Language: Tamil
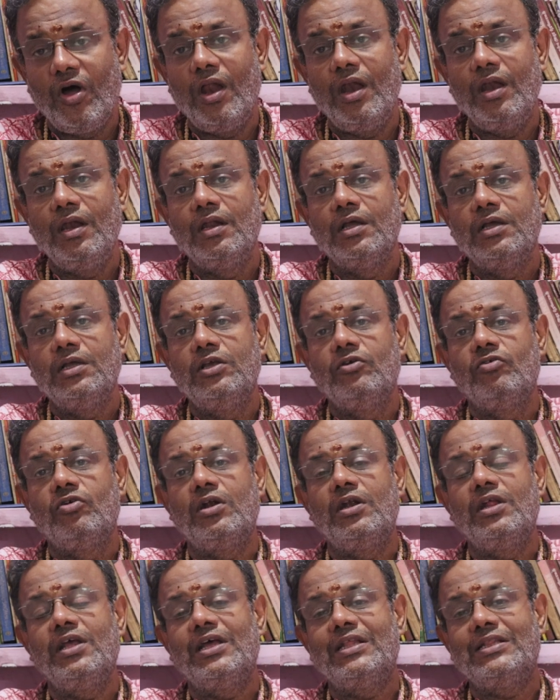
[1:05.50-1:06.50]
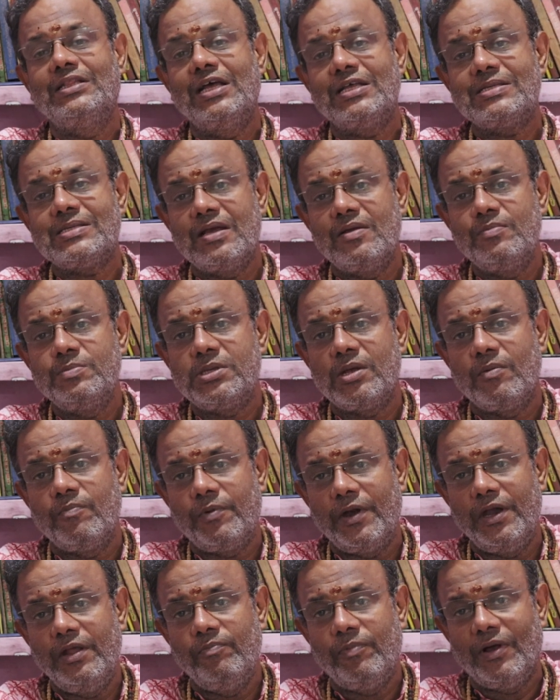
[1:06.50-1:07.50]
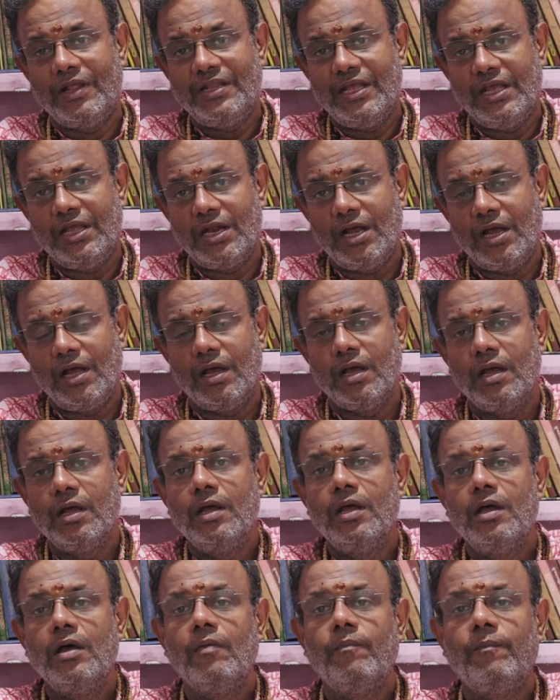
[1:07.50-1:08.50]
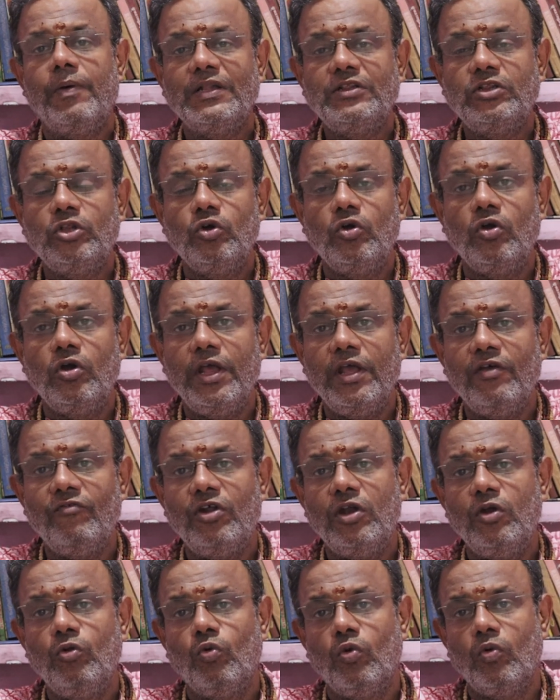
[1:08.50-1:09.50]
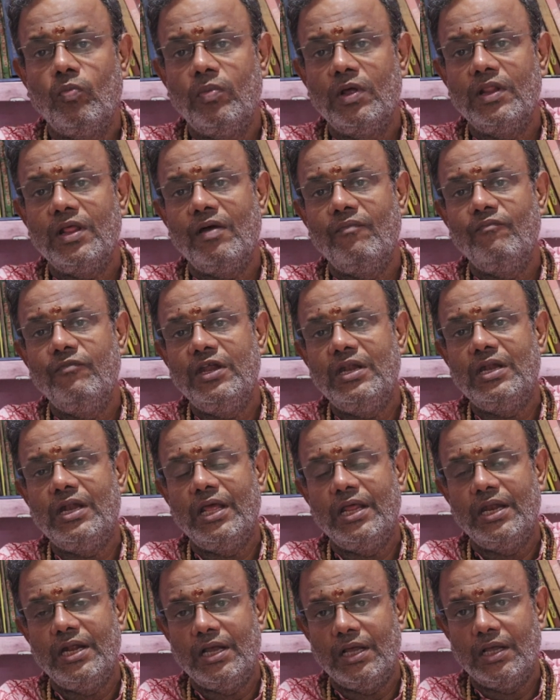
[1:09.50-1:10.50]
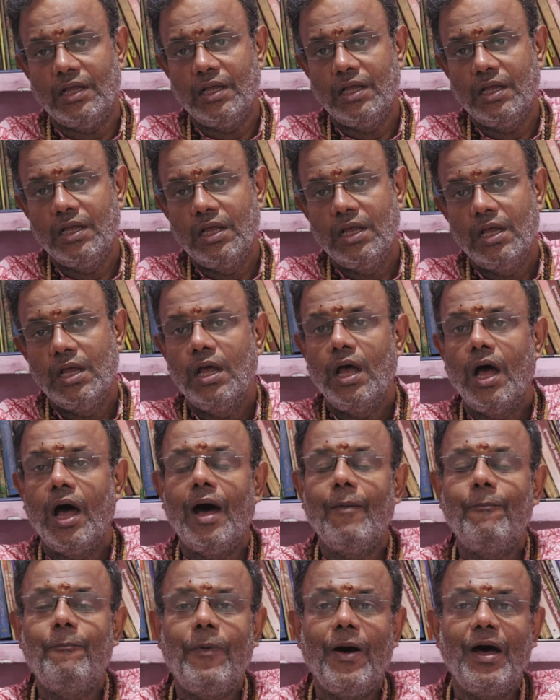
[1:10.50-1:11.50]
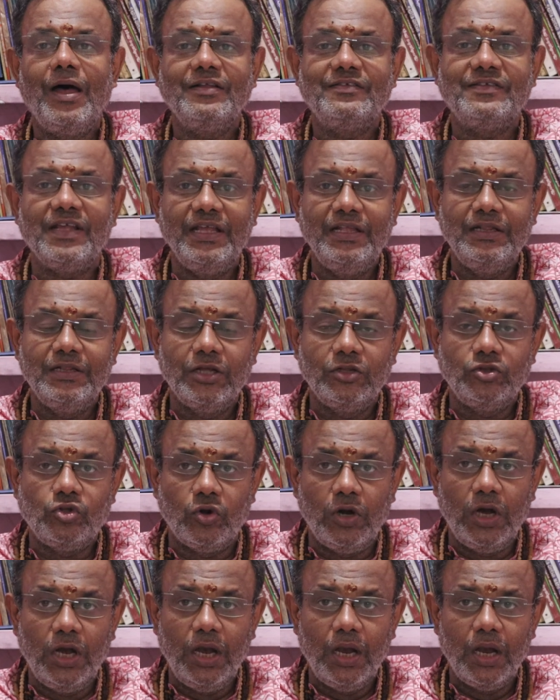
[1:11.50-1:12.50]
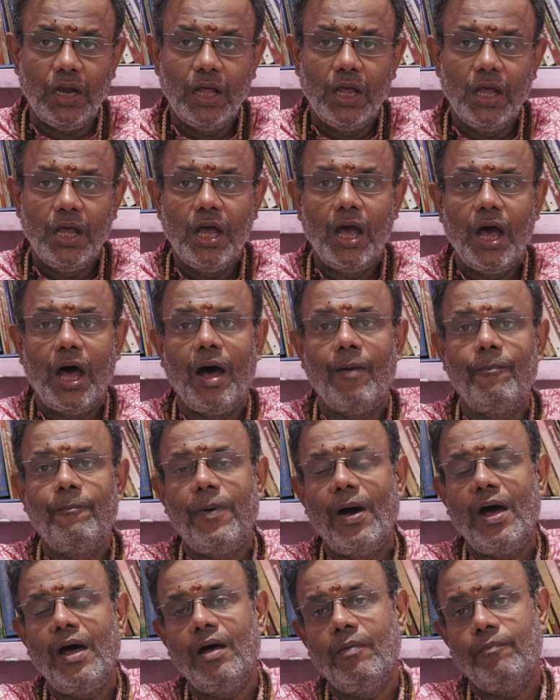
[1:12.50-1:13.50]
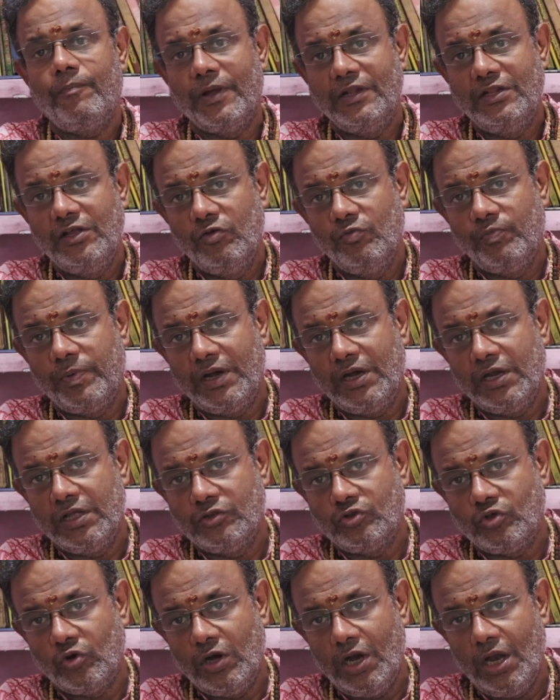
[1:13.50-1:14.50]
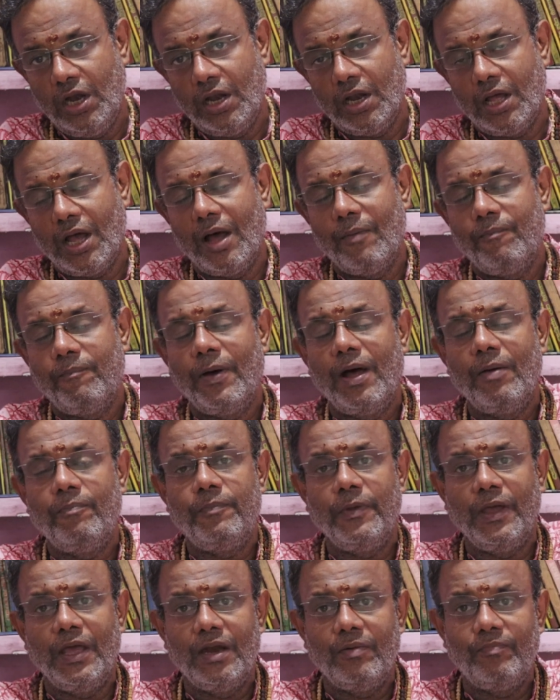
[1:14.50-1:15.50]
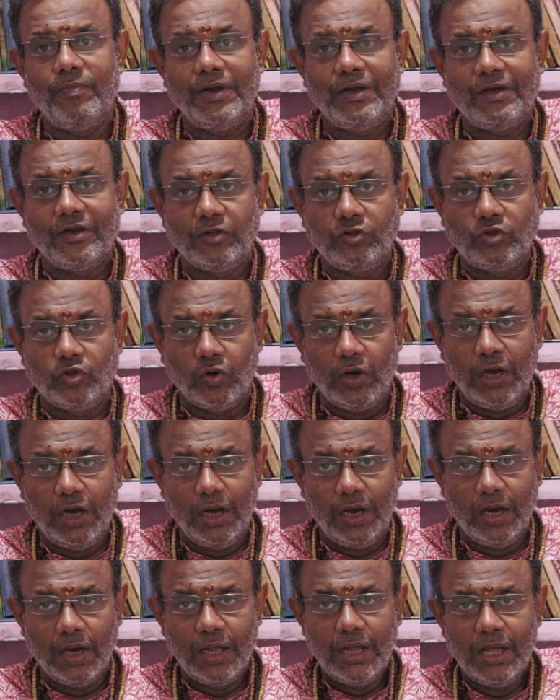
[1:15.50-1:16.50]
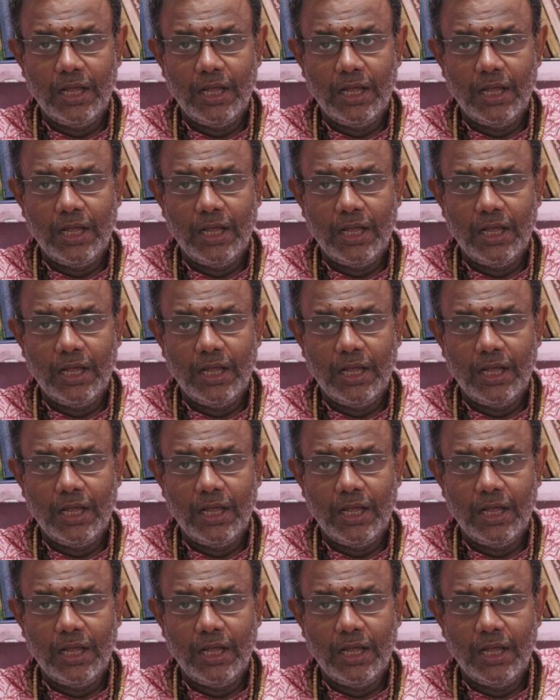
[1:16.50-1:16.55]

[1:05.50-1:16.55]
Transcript: ஆல் இவருடைய தசாம்சப்படி பார்த்தீங்கன்னா பத்துக்குடையவன் ஒன்பதாம் வீட்டில் இருக்குது அப்பா செய்த தொழில் அப்பா பதிவு பண்ண தொழில் அப்பா பேர் பெற்ற தொழில்